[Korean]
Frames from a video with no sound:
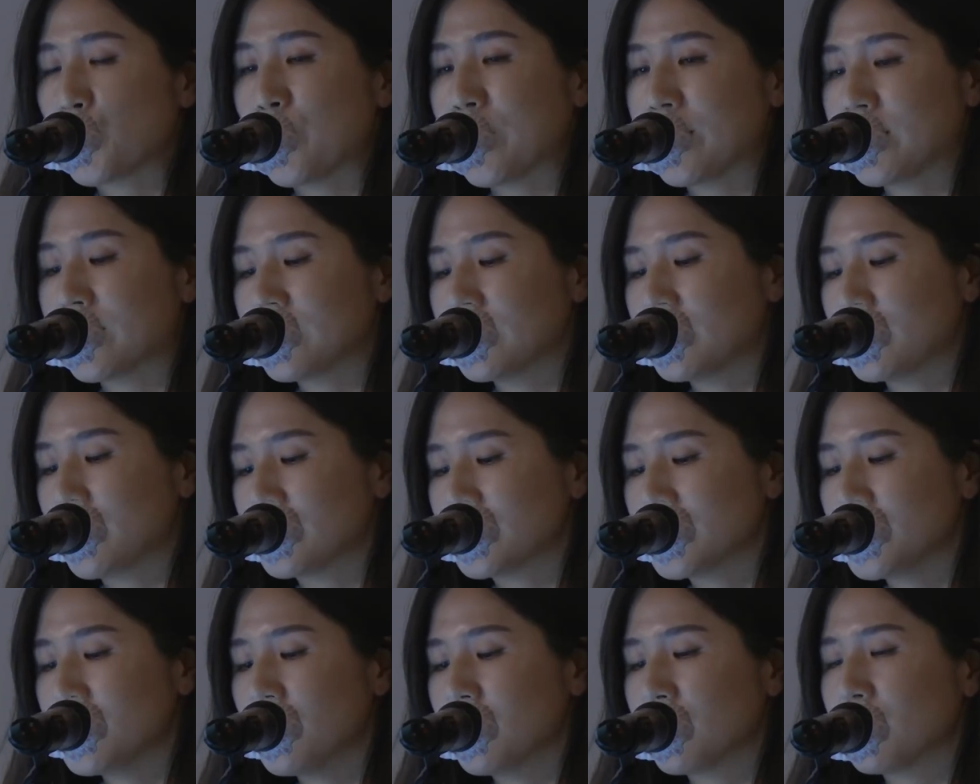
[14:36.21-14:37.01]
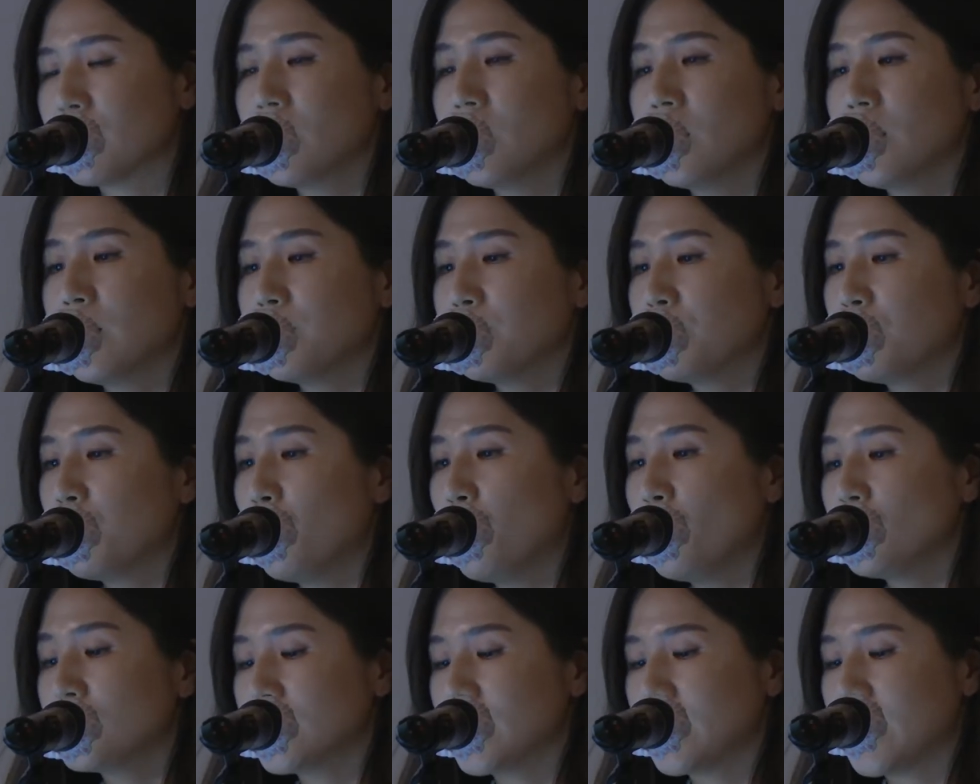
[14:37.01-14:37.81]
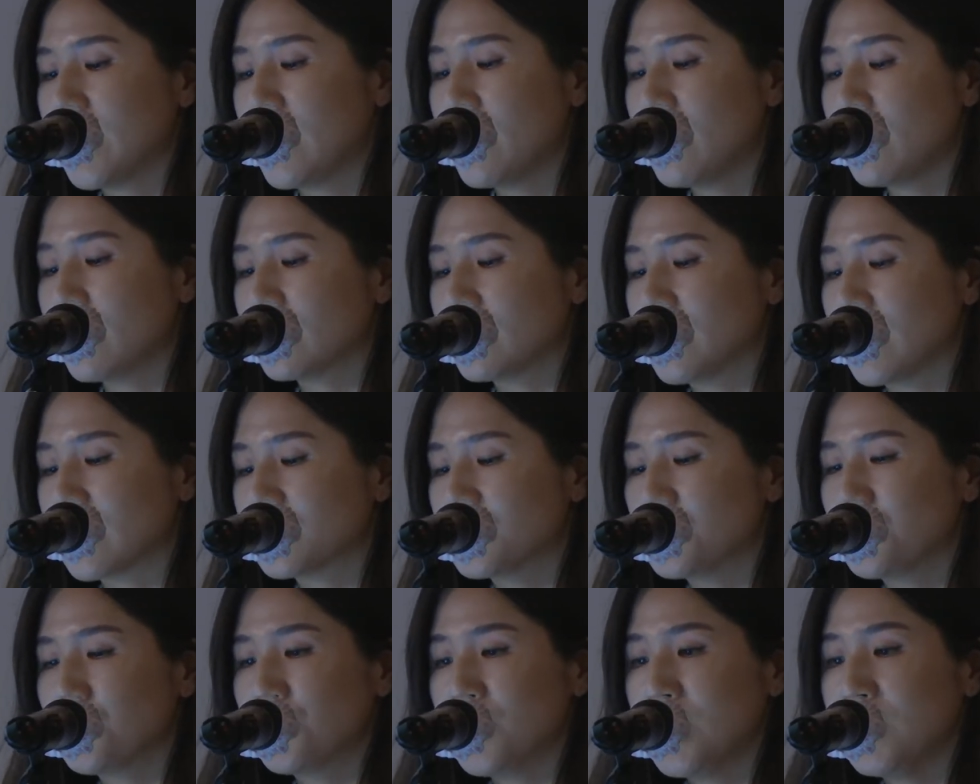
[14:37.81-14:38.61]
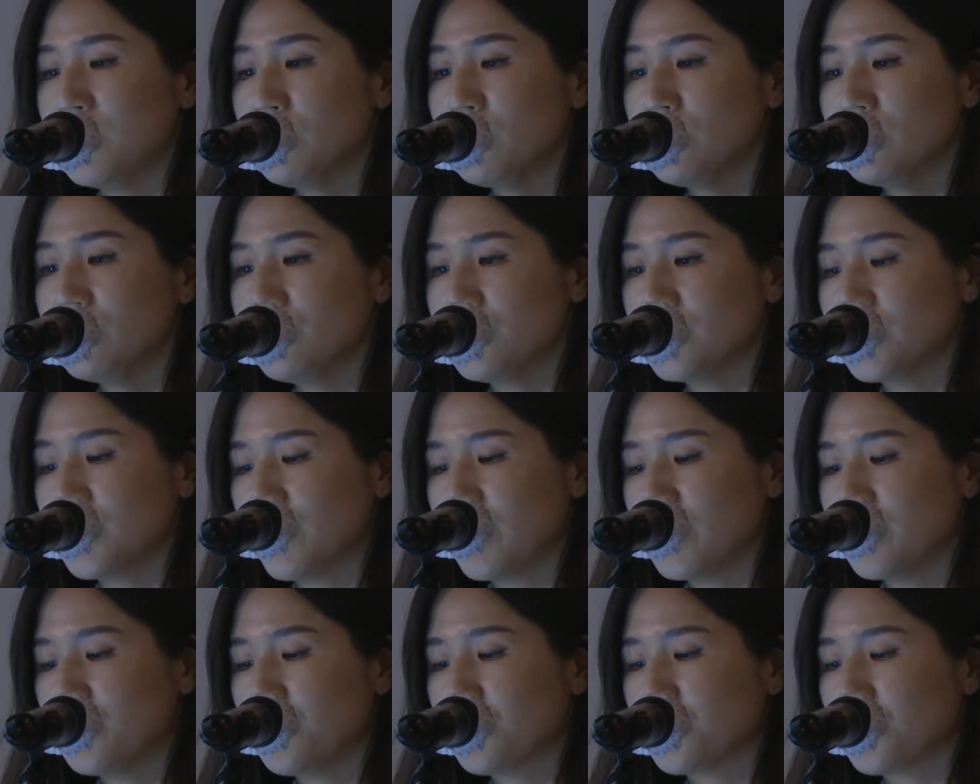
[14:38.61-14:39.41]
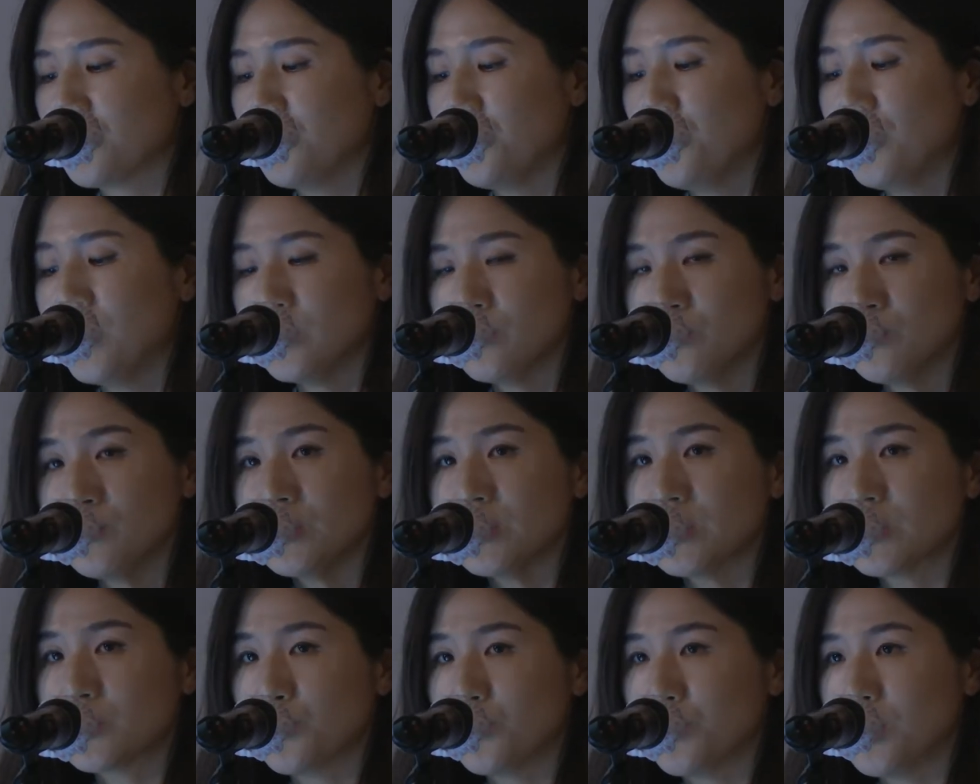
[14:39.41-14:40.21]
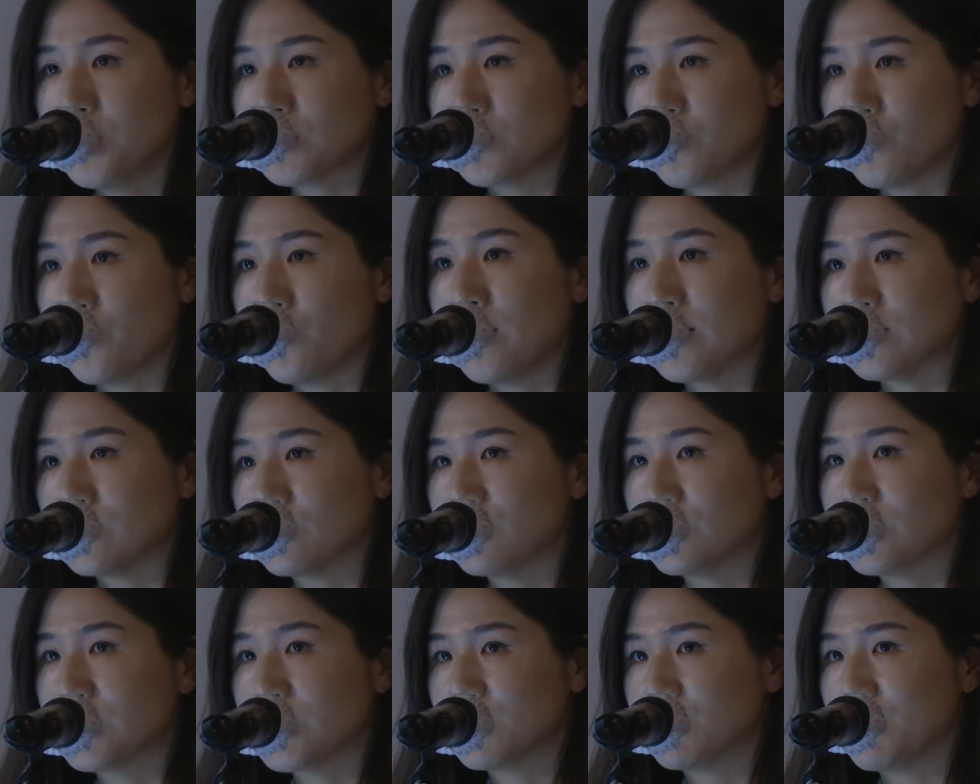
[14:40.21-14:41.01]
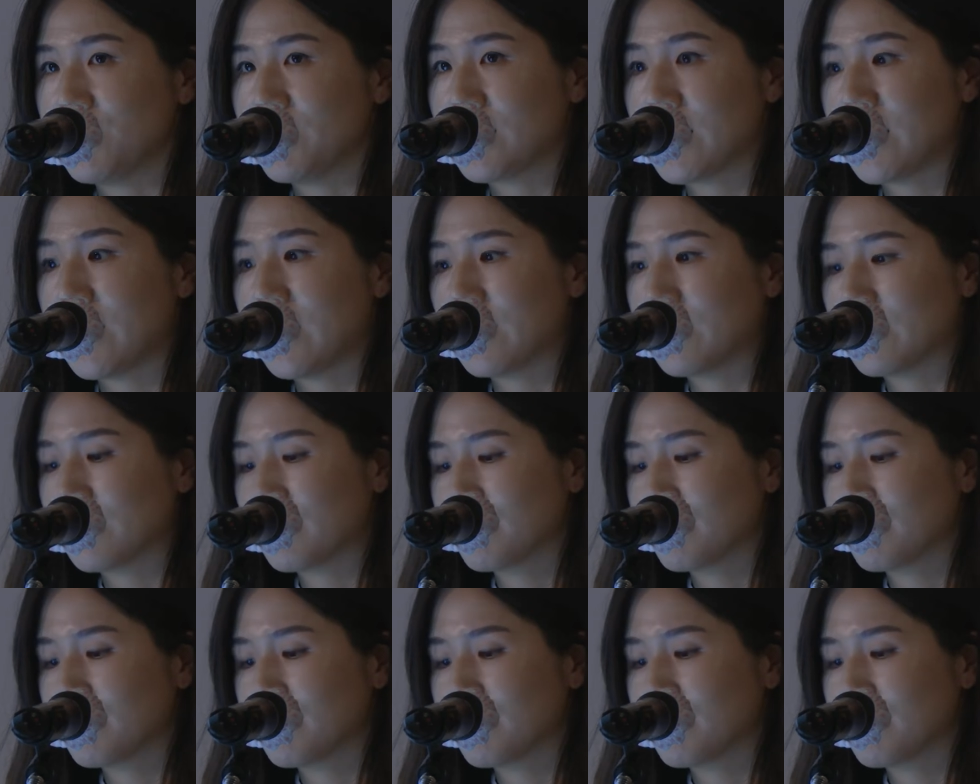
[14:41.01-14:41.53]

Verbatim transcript: 만들어서 보호자랑 약속을 해볼 수 있는 활동도 활동지를 통해서 알 수 있습니다.